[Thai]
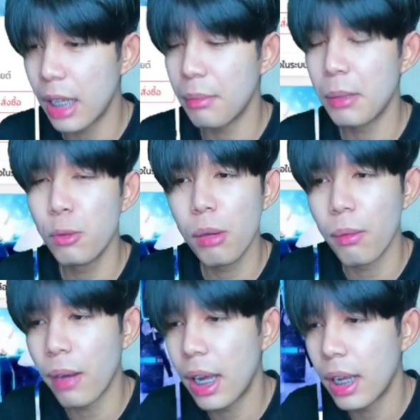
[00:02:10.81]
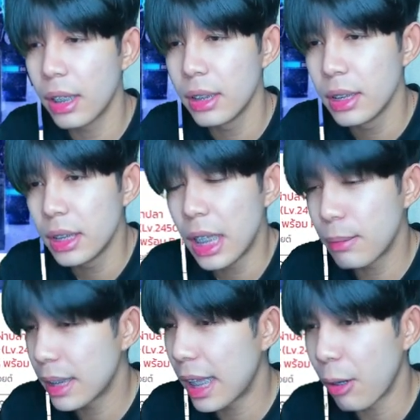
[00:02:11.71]
มีพวกแบบว่า
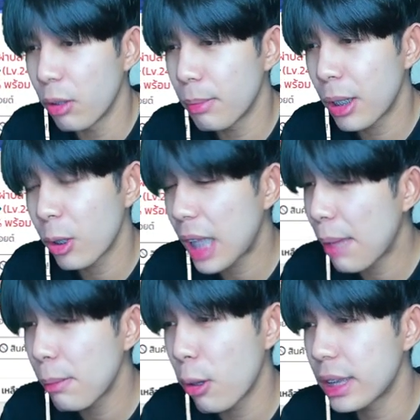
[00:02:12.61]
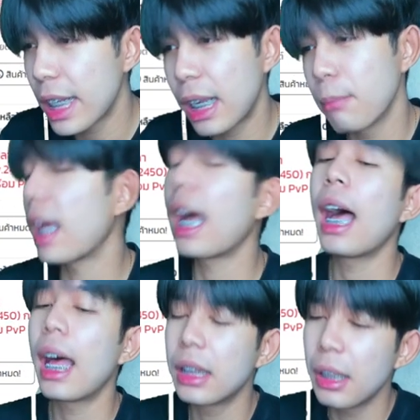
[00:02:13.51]
FC หลายคนไม่ค่อนข้างไม่พอใจกับรา
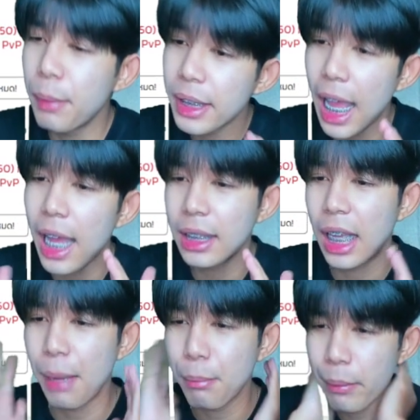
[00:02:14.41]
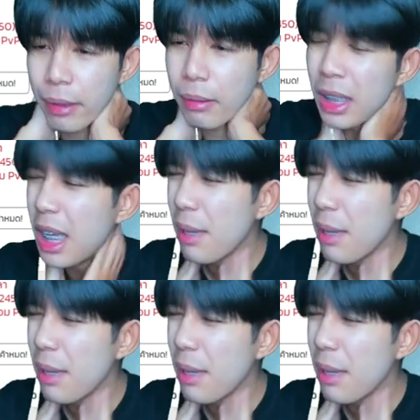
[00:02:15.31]
คาที่พี่ตั้งนะครับประมาณว่า